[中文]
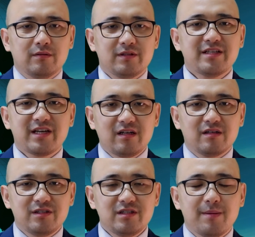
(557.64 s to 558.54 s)
再加
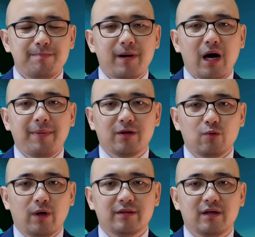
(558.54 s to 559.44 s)
上今年八百多
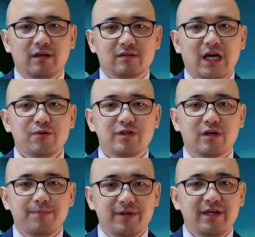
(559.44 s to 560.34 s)
万的大学
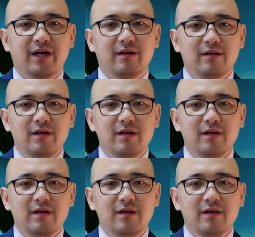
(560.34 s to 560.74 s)
生毕业